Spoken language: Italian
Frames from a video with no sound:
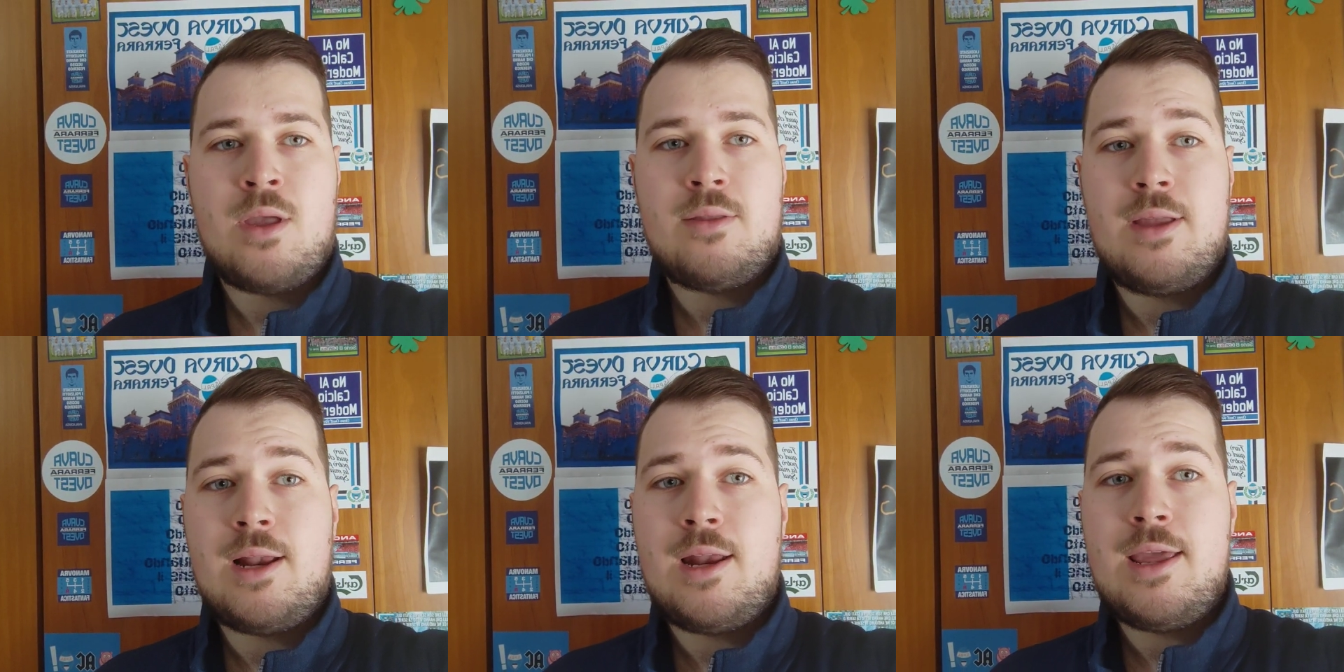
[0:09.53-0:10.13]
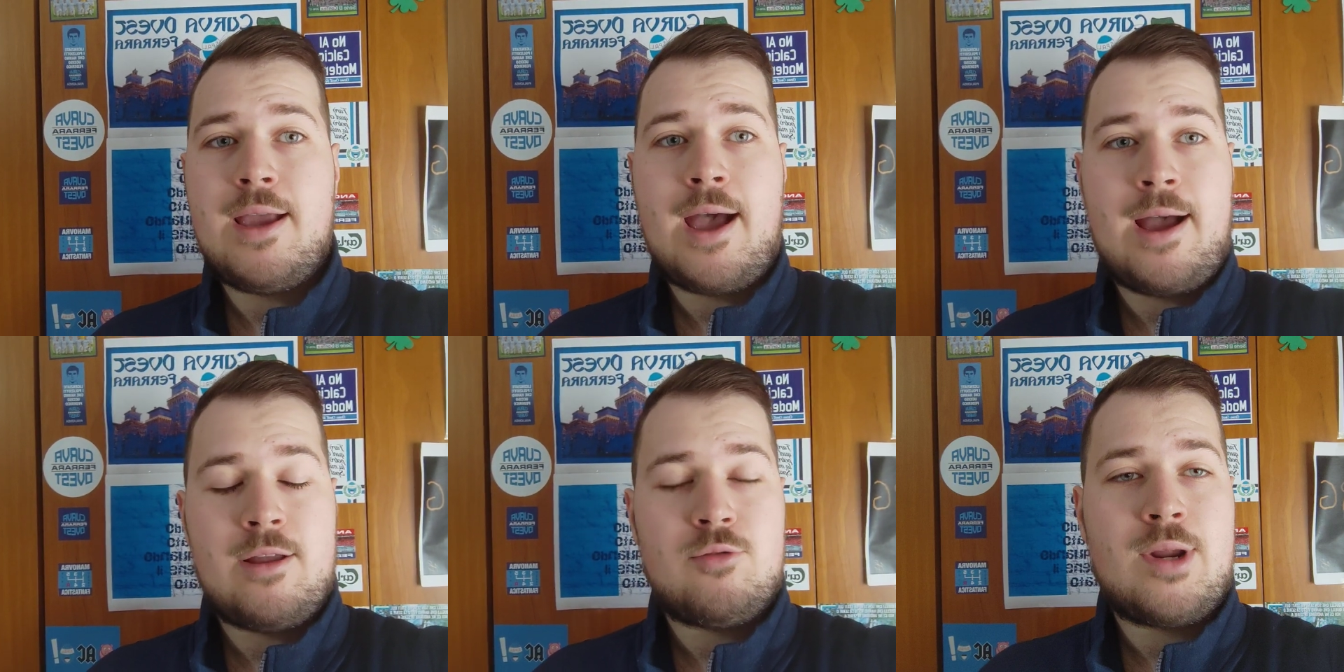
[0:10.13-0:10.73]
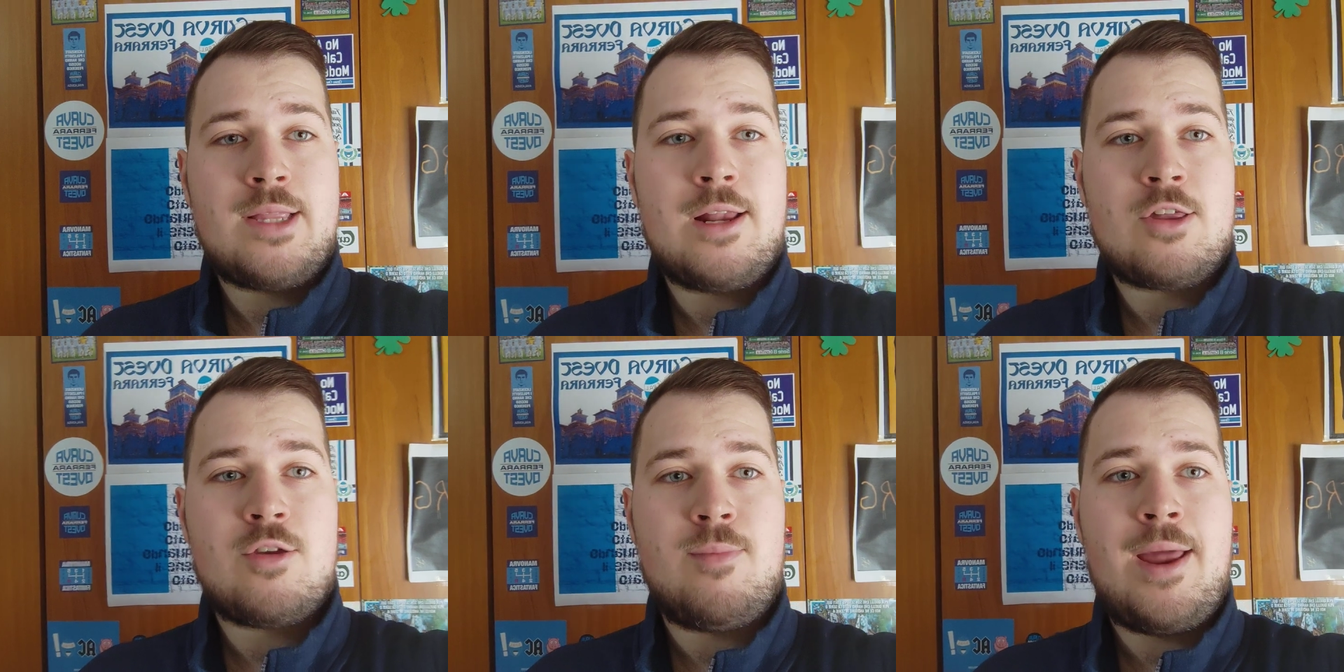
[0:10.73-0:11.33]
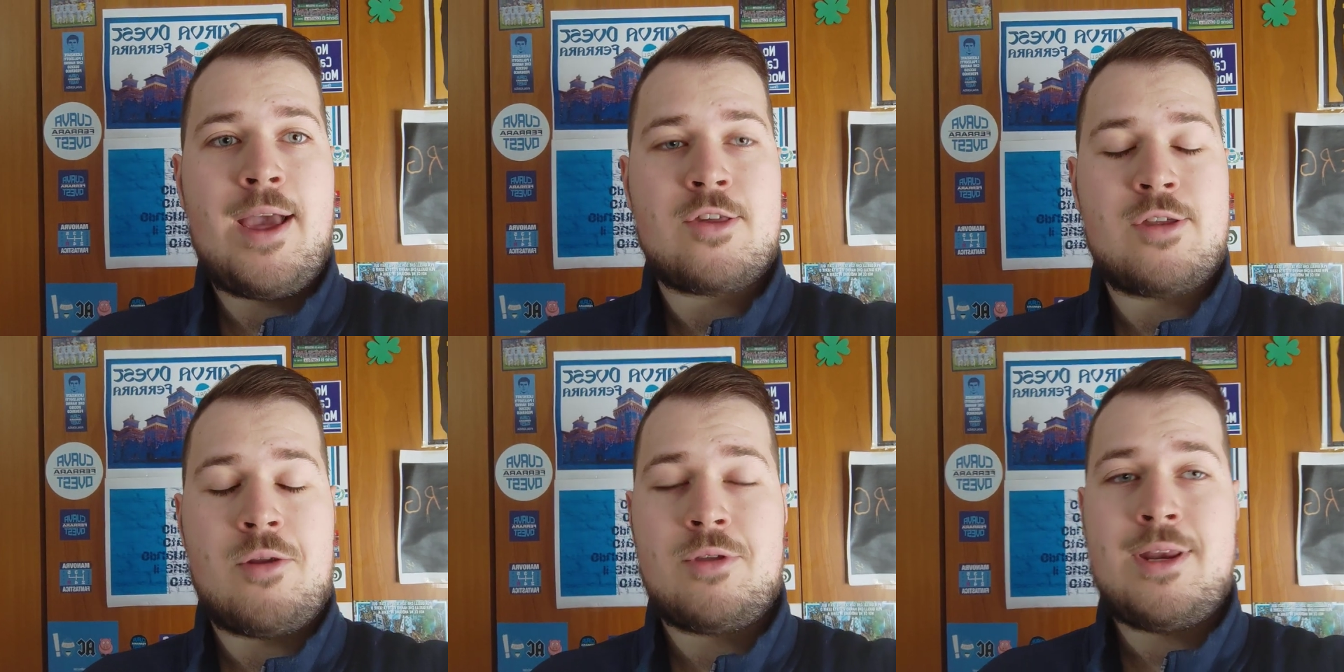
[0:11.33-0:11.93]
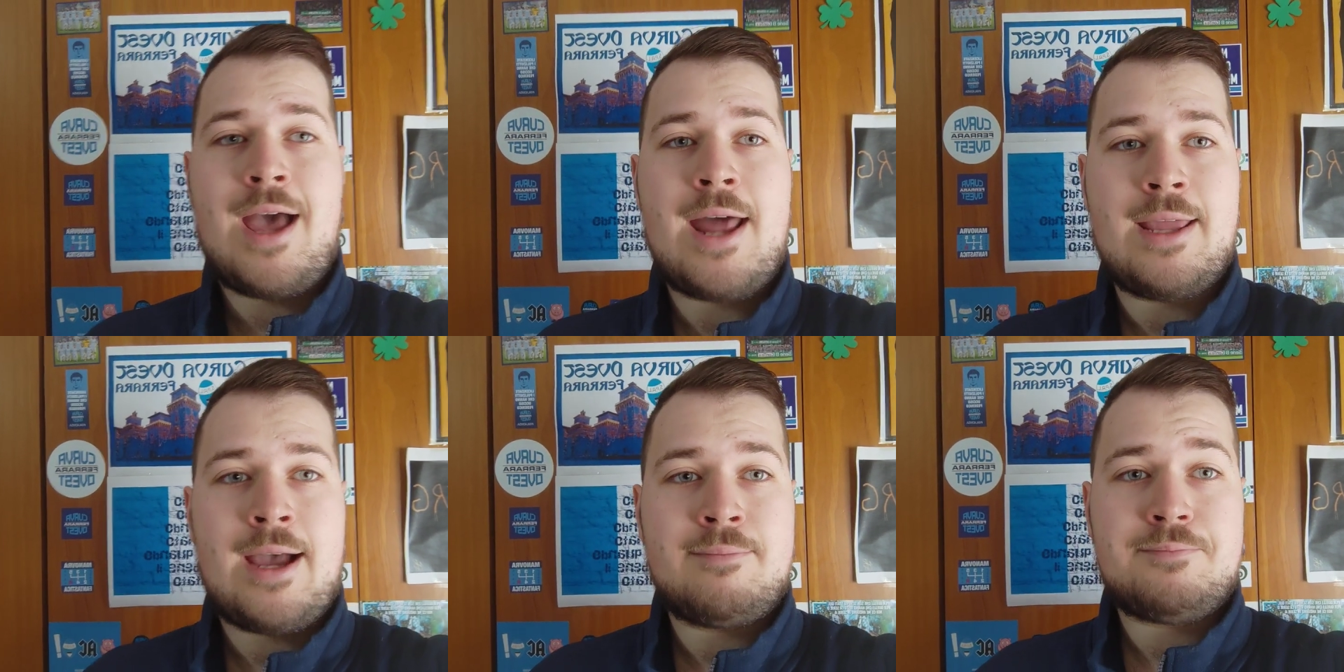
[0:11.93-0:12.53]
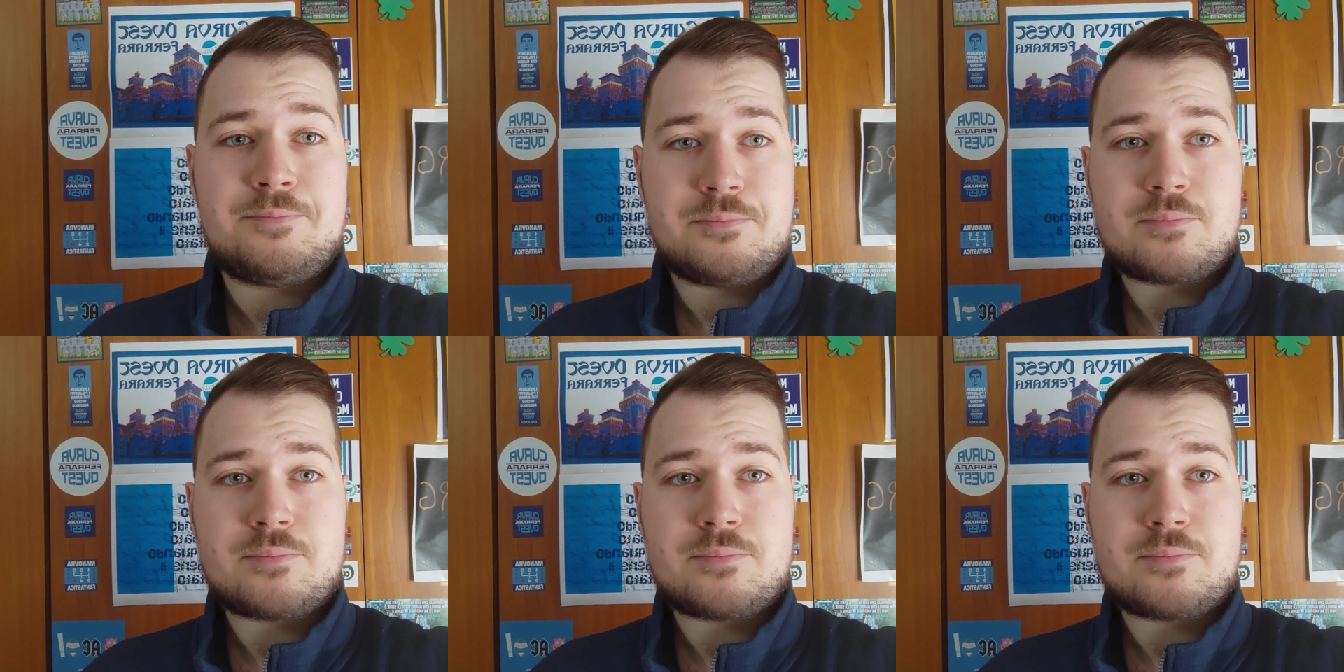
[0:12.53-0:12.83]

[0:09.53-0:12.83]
della Lega durante l'assemblea straordinaria